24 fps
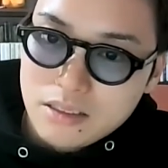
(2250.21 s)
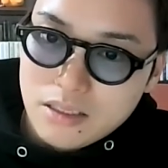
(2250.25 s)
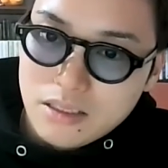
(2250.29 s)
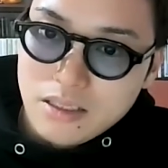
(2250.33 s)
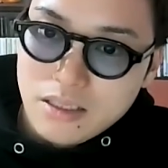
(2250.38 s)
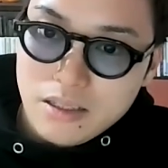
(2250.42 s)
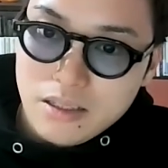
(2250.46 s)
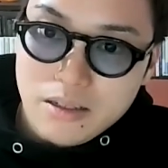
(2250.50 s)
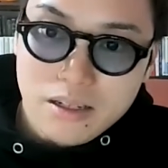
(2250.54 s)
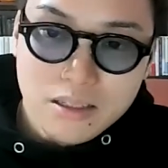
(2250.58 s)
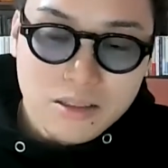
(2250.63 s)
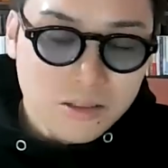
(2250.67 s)

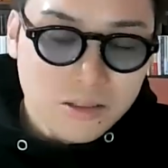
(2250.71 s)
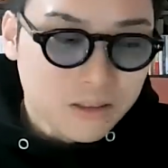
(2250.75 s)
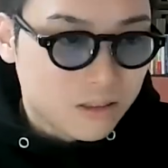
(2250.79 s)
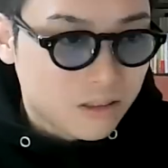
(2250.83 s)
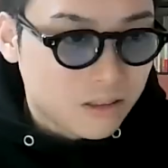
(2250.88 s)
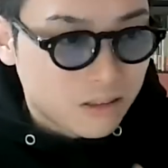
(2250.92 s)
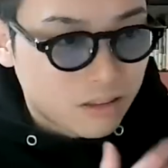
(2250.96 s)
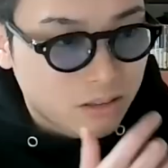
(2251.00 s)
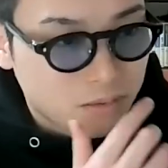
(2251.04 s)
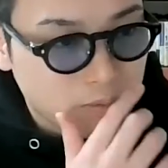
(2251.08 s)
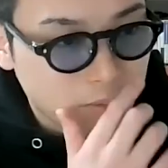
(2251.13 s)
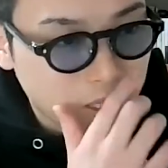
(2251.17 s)
はい。あ、あ
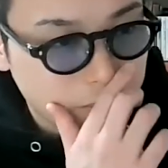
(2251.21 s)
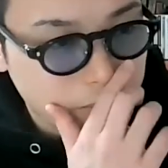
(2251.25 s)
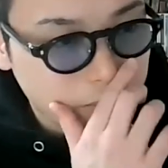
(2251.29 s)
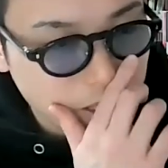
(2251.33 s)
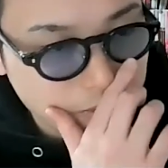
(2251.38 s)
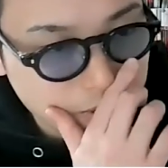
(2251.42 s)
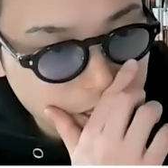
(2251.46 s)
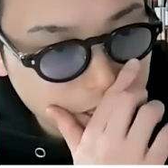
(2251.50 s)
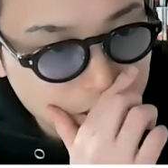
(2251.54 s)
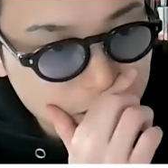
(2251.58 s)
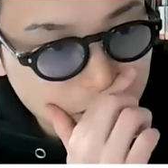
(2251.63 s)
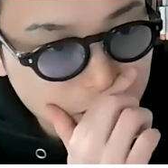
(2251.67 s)
と、まあ
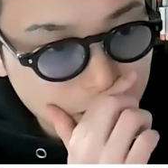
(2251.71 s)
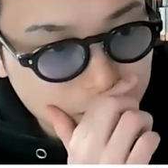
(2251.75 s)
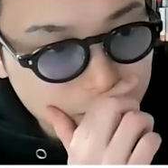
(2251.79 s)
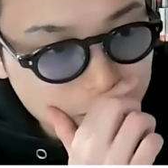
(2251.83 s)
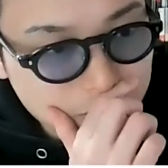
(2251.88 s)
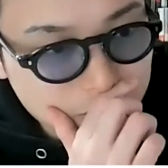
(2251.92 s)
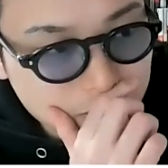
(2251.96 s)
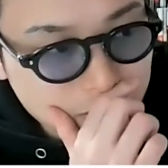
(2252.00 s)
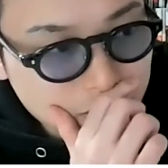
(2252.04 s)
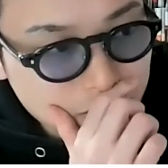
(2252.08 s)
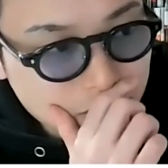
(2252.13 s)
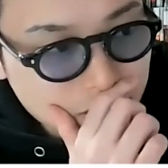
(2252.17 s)
メルマガとか
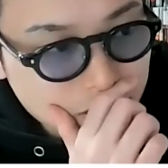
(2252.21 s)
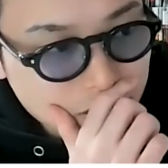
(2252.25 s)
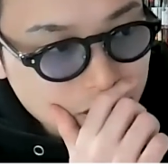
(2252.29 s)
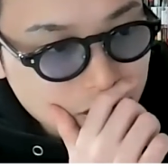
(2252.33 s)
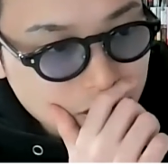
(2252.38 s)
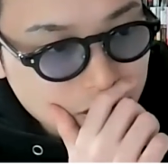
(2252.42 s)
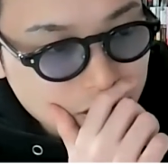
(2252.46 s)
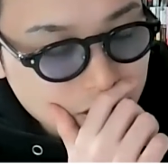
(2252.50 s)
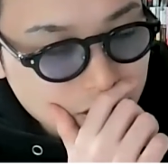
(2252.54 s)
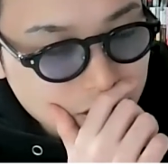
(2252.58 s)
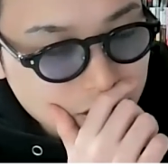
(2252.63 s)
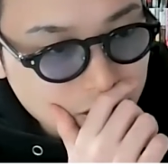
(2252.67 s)
も
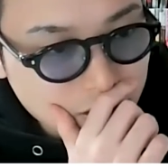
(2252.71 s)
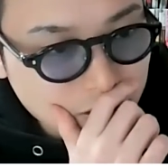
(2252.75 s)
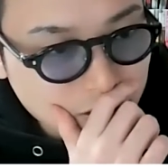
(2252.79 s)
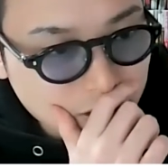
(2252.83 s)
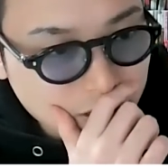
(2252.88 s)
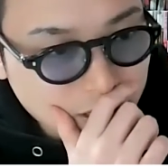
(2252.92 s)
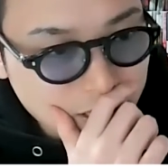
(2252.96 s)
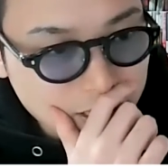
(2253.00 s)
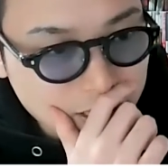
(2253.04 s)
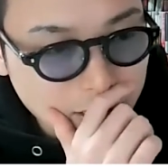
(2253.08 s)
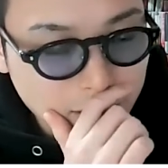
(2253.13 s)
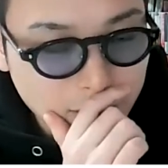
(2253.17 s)
そ
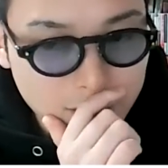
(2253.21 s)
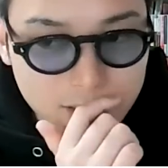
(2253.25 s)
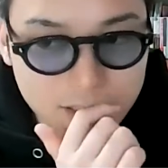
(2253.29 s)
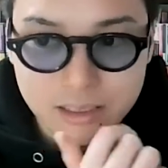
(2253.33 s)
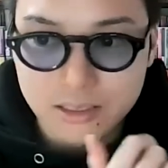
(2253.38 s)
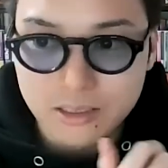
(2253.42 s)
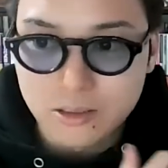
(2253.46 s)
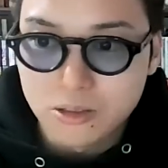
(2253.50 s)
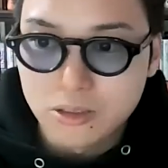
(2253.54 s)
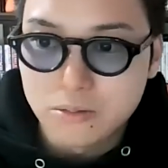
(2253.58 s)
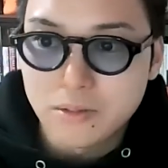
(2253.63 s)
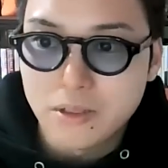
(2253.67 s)
の会社で
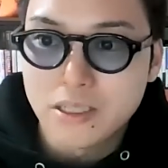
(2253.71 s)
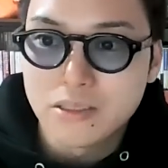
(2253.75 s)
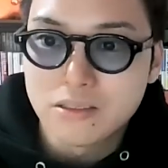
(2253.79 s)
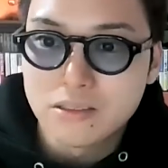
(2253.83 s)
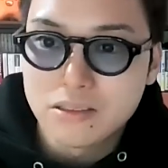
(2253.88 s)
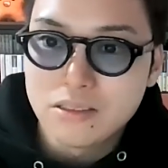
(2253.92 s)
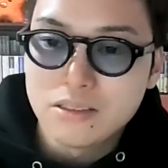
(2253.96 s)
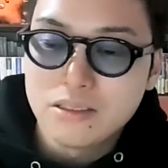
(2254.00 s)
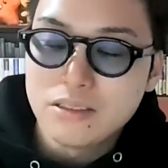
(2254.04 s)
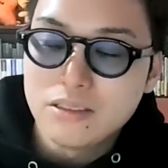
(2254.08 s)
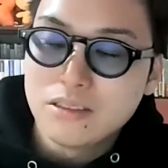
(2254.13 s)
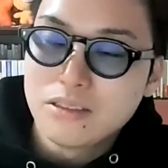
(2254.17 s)
帰ったこともあ
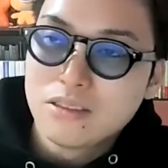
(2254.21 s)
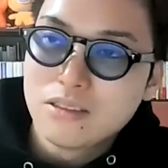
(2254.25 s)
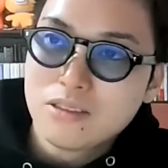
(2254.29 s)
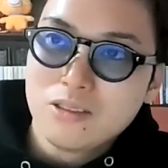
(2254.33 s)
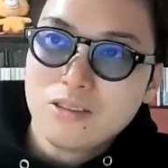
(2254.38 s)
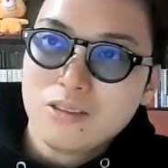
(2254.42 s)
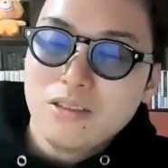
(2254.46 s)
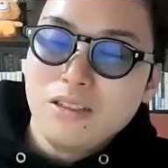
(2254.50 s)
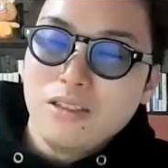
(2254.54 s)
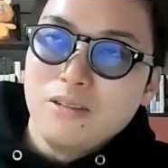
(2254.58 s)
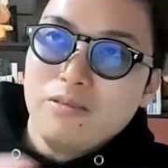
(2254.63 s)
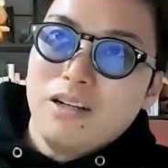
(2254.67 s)
るし、
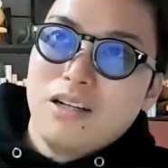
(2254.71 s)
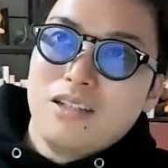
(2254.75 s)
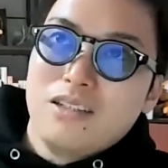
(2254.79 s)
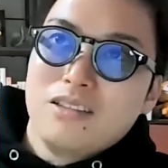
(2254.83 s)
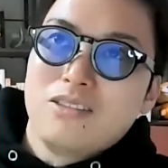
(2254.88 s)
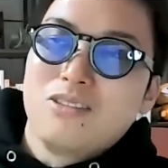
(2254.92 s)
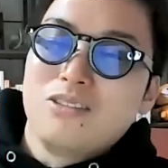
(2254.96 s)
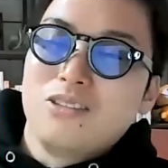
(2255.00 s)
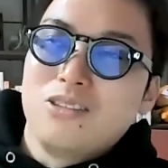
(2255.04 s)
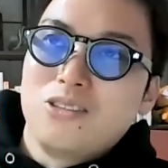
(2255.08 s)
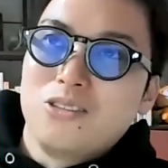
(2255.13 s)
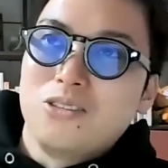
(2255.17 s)
その時
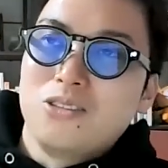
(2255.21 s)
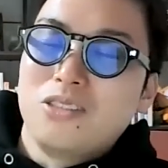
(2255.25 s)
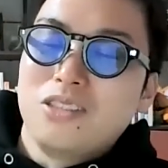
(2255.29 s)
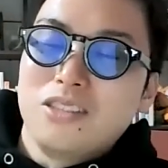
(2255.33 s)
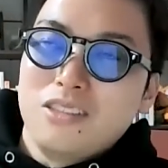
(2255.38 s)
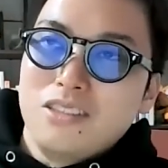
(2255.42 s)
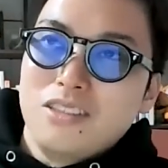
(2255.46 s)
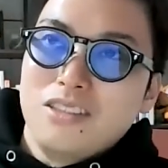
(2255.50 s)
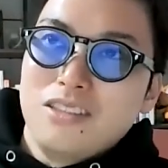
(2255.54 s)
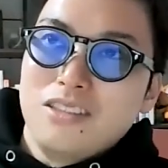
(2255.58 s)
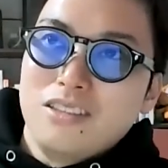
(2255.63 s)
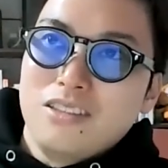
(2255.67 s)
はその上
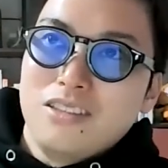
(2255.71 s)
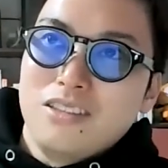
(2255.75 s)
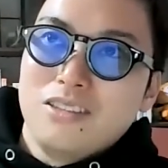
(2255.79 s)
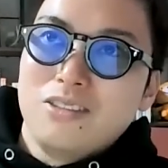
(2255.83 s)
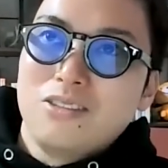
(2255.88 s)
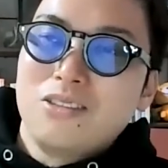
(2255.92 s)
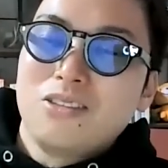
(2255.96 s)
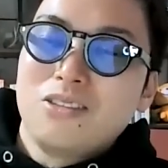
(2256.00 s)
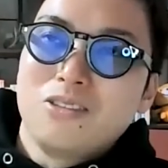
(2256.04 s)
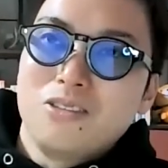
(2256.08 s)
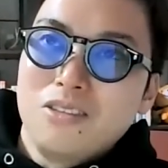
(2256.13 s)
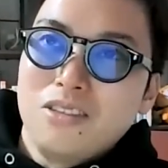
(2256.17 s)
司に
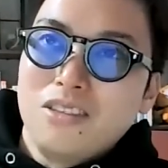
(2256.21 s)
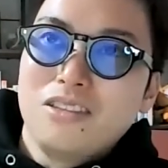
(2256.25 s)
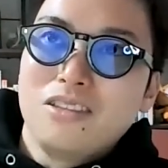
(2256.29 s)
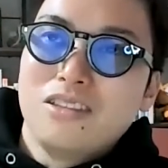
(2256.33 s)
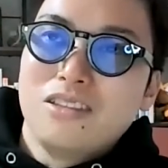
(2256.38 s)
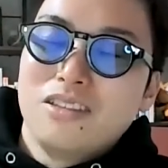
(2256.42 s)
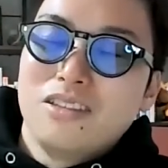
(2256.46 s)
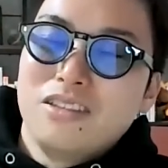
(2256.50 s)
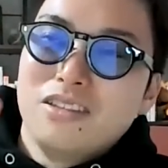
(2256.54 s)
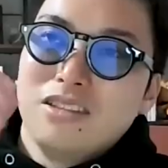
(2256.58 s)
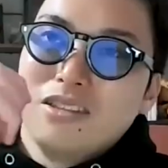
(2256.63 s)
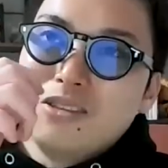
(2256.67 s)
いる人
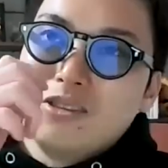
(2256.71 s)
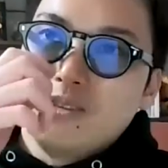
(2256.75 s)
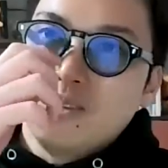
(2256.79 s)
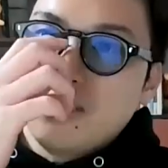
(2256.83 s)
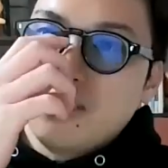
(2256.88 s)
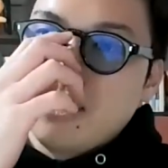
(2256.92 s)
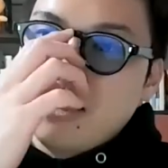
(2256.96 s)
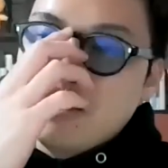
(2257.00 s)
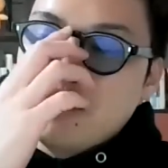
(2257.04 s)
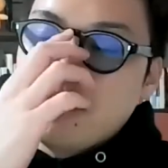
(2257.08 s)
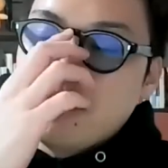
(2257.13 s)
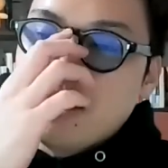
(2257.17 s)
に
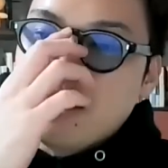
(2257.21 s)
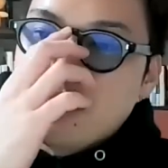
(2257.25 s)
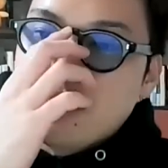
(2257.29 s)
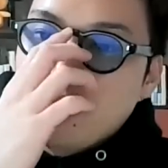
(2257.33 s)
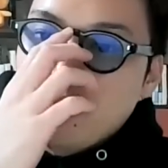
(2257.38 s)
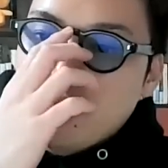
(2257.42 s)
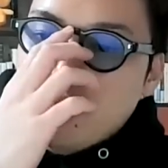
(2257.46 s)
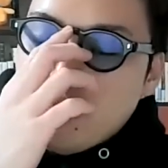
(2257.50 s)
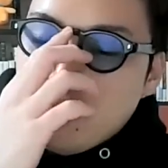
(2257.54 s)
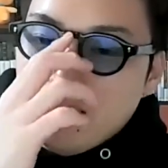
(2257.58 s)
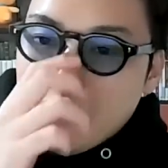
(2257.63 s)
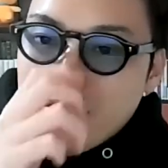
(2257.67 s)
教えてもらっ
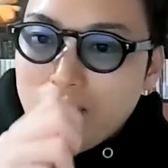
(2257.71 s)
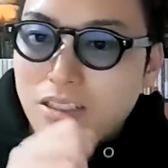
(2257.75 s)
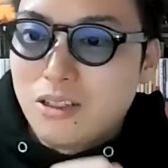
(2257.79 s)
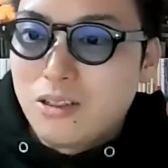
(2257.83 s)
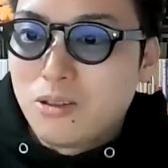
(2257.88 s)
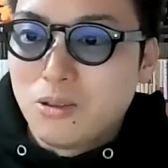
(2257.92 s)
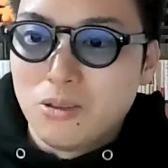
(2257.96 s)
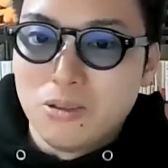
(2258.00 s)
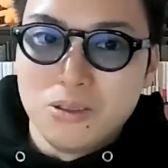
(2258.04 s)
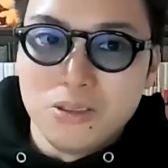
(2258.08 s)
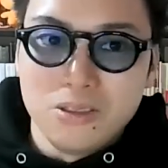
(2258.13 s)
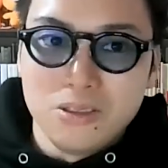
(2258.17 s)
たりとか、い
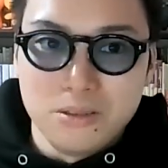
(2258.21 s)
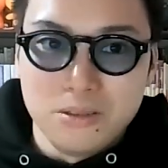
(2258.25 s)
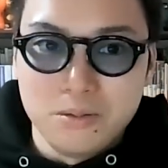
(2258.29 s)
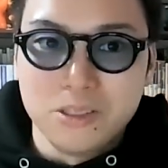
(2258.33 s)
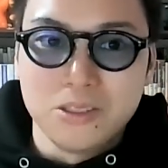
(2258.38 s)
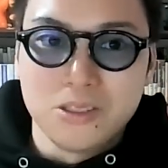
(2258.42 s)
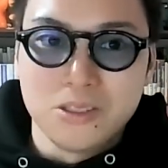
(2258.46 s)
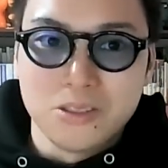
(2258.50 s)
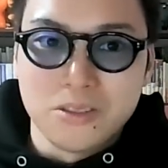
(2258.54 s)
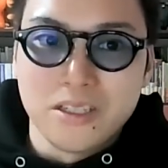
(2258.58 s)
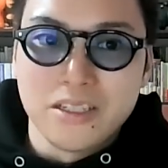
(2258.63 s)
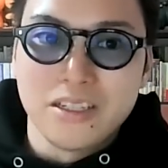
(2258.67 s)
や、こういう
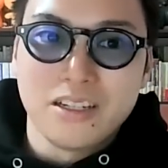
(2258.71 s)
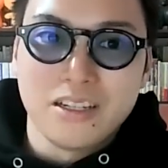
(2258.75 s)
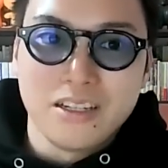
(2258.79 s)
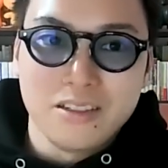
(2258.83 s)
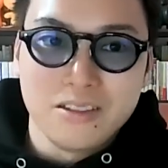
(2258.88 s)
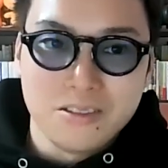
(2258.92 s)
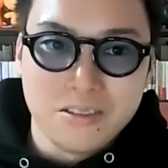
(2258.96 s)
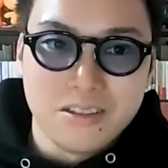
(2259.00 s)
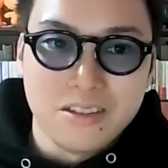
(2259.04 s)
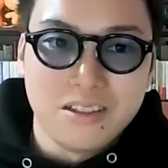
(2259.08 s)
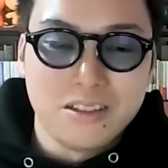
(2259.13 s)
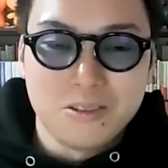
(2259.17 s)
文章はいら
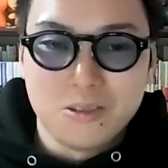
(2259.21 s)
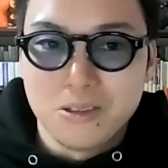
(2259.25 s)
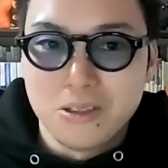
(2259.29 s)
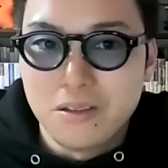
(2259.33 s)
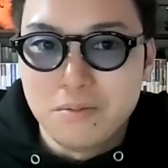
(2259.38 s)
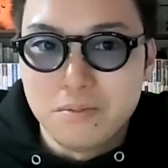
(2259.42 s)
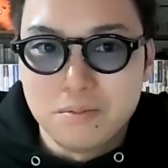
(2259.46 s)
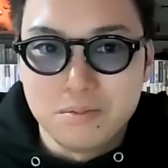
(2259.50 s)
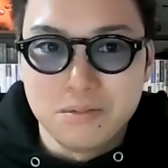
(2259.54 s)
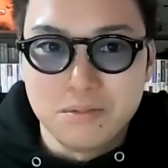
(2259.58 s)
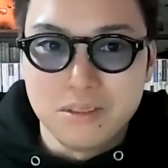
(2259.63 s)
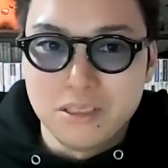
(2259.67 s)
ないとか、こ
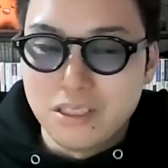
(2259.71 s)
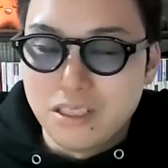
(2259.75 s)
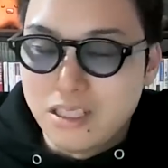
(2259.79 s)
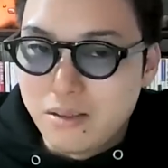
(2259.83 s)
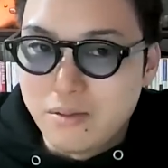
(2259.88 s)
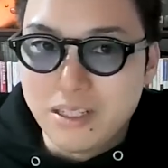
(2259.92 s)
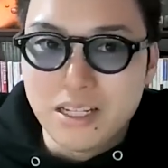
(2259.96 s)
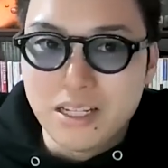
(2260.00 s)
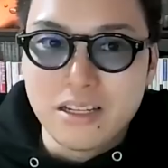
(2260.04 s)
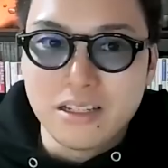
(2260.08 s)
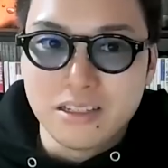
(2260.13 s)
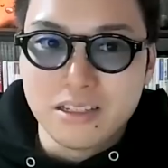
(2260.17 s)
れ
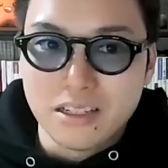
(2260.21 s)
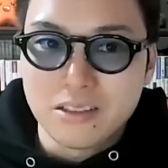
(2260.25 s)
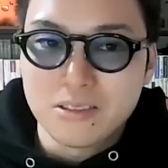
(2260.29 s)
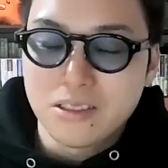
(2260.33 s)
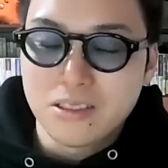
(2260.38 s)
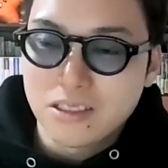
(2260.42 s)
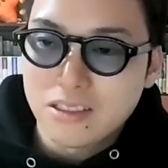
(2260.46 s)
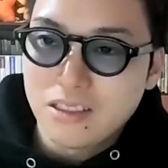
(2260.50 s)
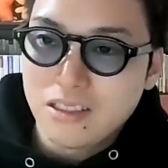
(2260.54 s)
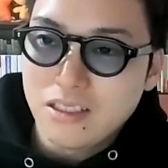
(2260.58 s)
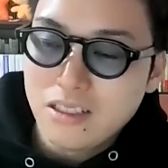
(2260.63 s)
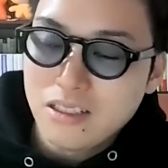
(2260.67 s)
意味ないから
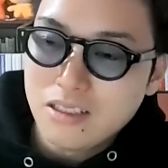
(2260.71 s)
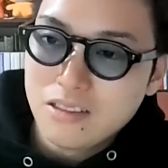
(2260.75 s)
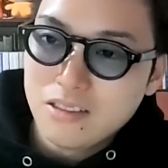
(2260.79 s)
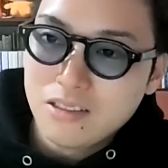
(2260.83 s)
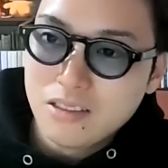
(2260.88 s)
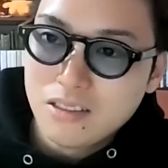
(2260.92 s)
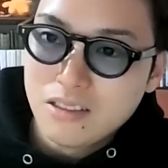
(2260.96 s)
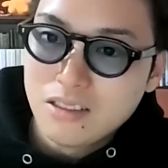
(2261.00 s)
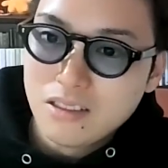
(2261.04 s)
とかって